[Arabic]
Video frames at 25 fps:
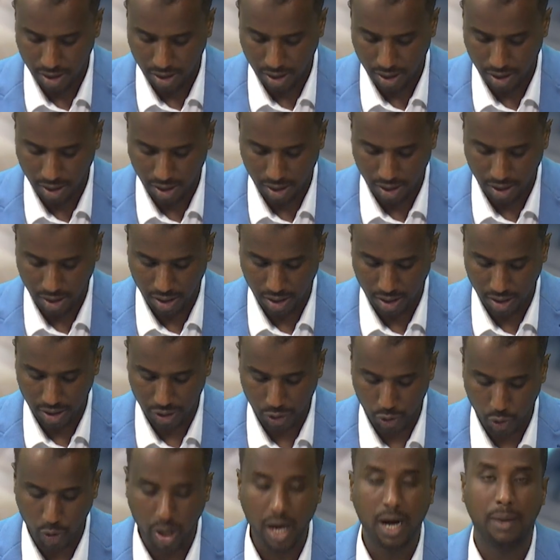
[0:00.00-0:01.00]
آه،
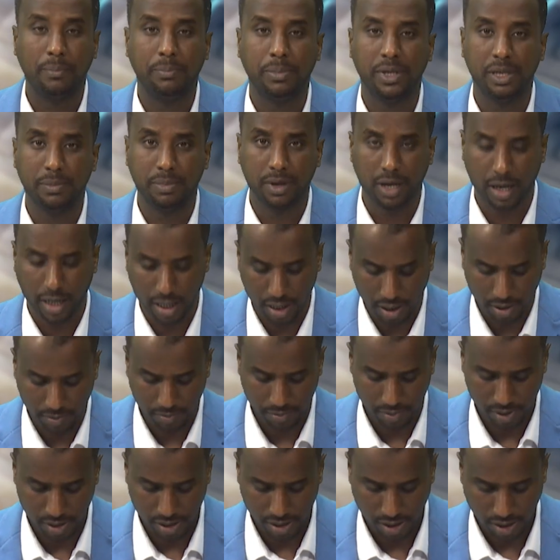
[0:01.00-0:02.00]
شهاب إبراهيم
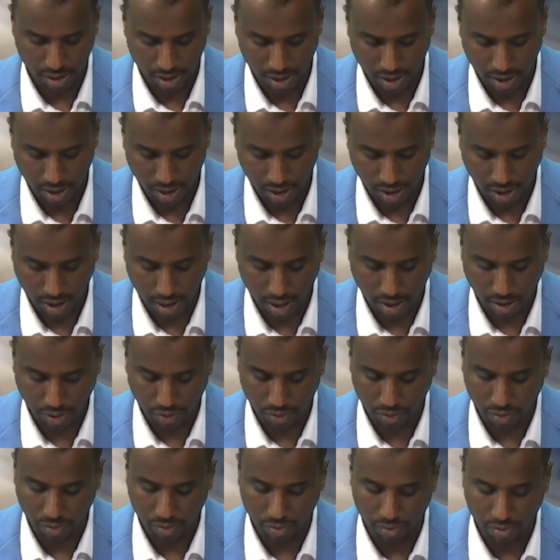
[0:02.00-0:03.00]
قال
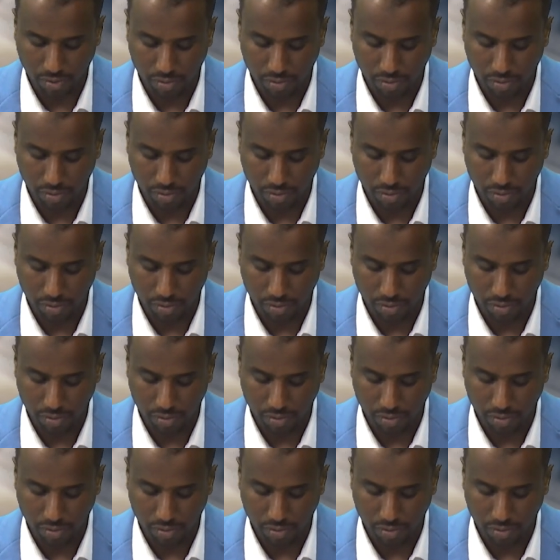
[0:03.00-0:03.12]
إنه